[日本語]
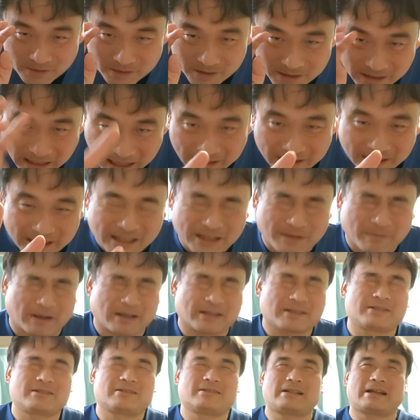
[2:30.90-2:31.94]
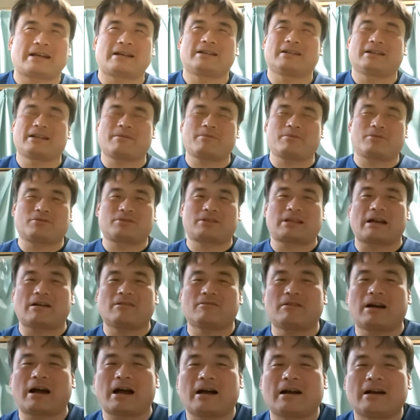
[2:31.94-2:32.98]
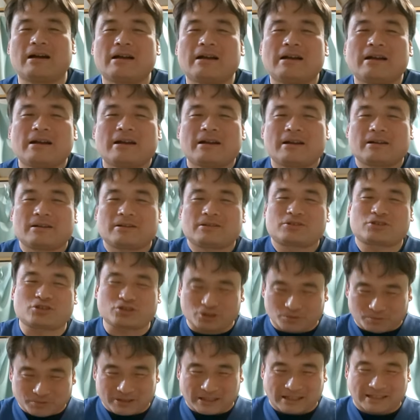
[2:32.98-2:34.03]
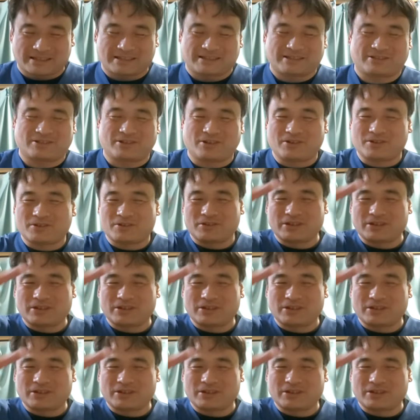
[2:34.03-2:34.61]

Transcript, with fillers: 3に行きます。ね。レベル3は、ちょっと難しいですよ。